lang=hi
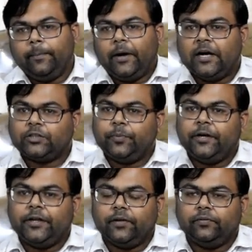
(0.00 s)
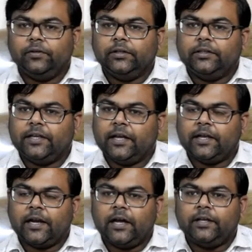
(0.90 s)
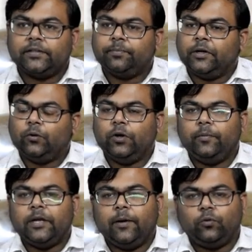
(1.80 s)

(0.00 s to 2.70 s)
पाँच पीडीएफ दिया जा रहा है इसमें कोई भी